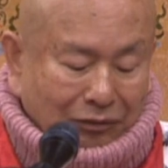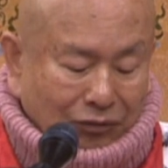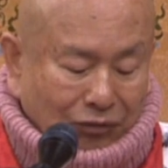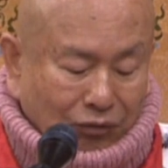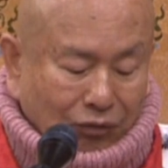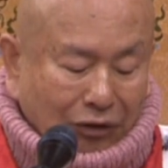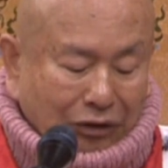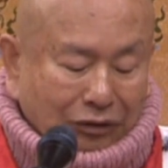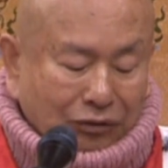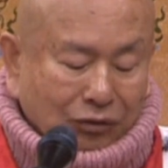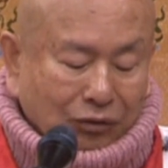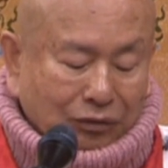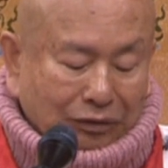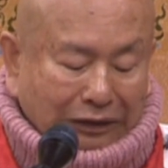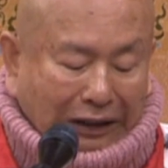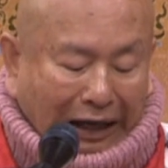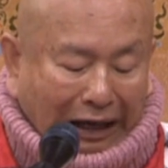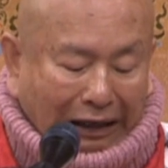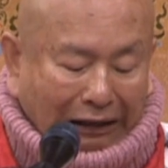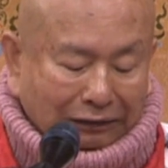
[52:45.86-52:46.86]
对着
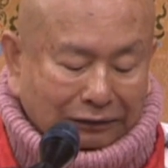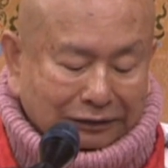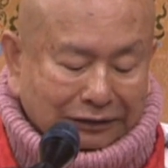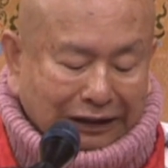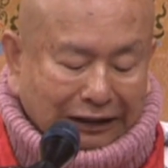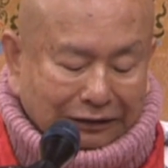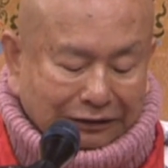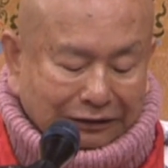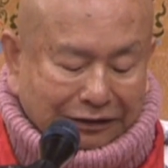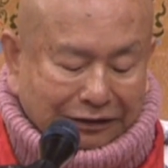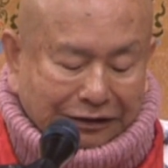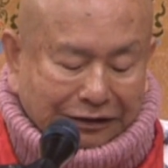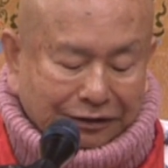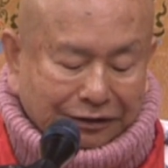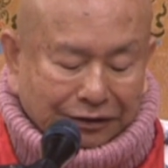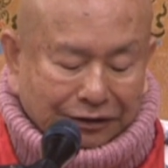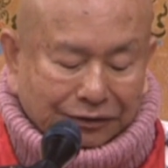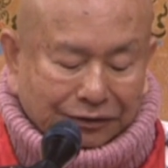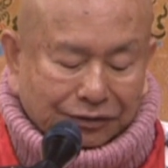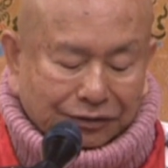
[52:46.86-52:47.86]
躺在急
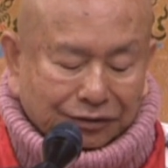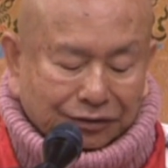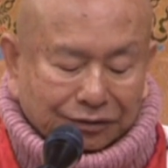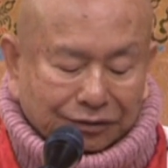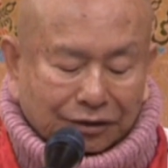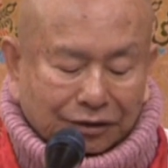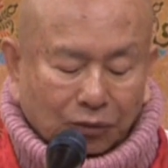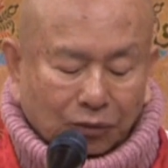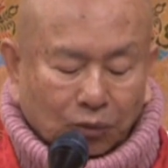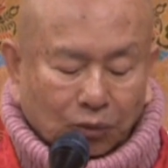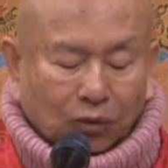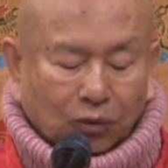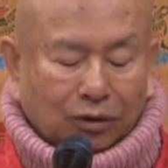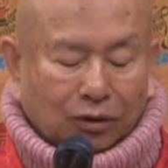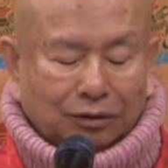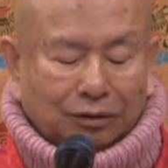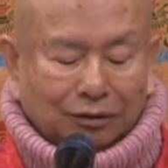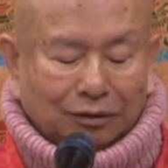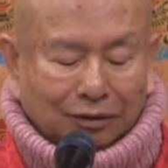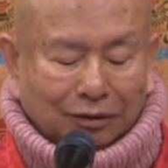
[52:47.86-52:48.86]
诊室的我，
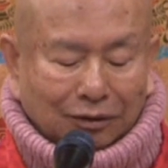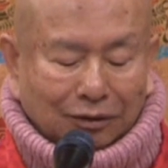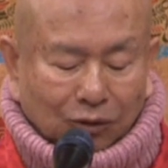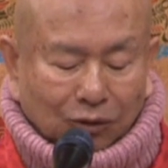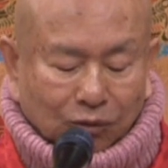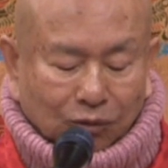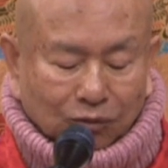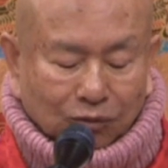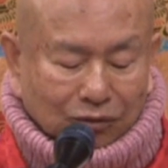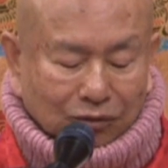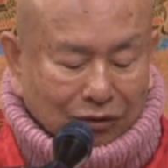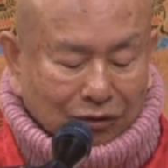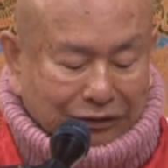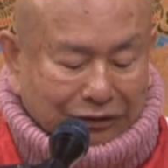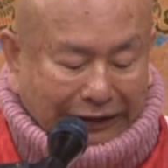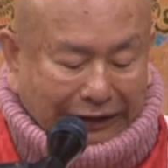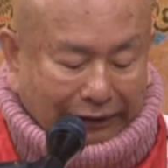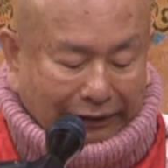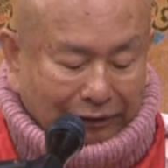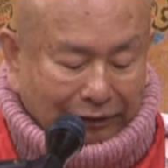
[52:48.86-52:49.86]
哭着
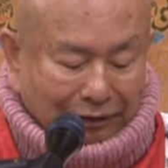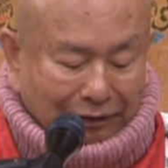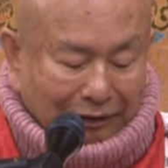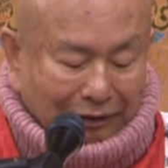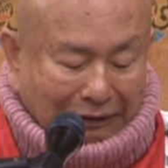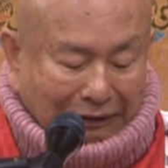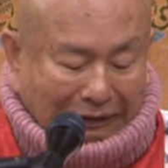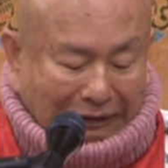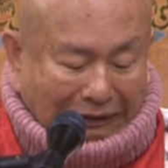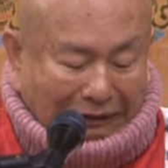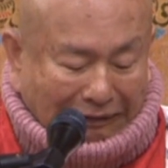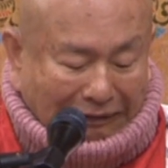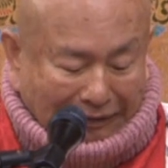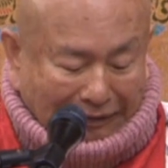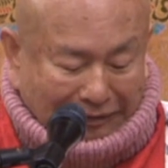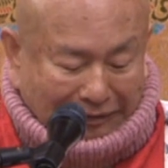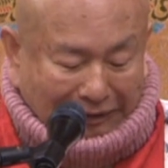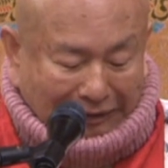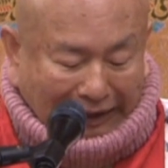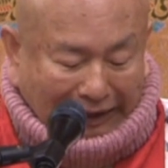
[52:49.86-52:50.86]
讲：“你
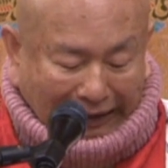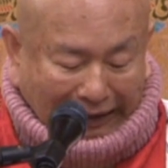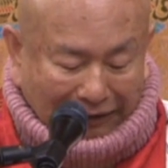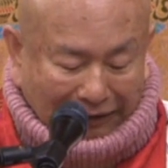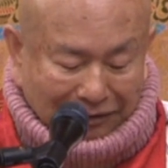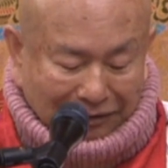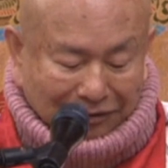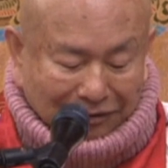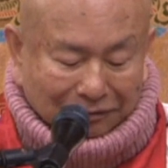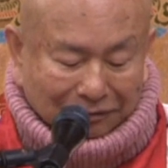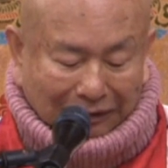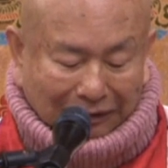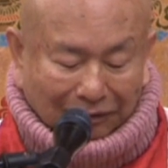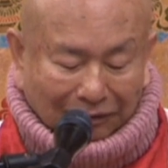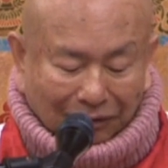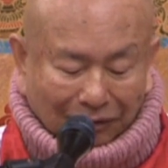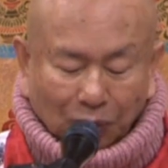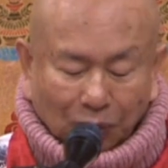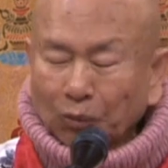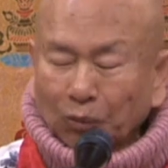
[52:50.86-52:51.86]
这个孩子啊，
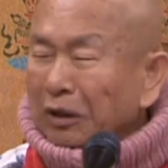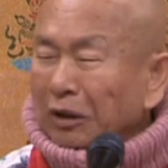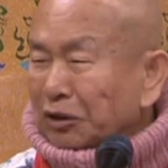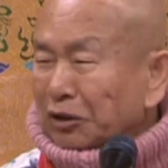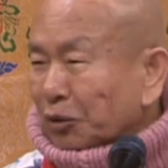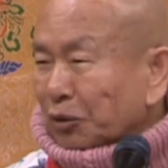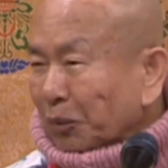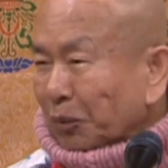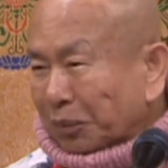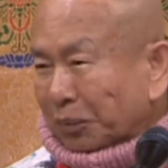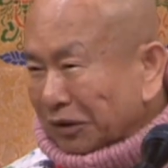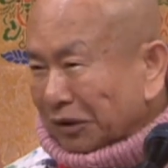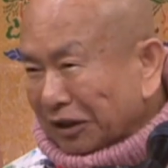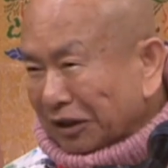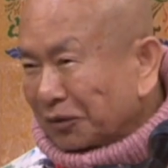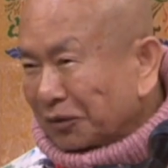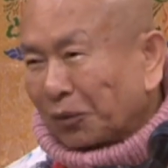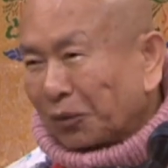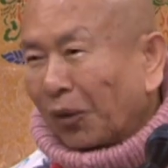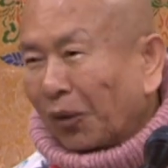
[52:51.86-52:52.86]
为什么不
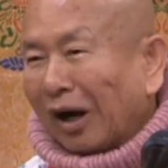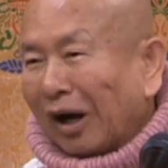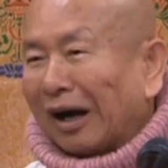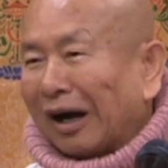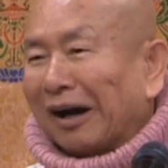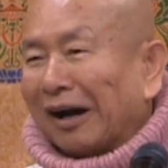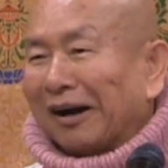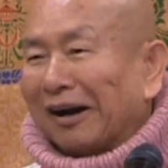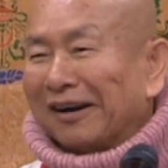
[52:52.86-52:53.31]
听话？”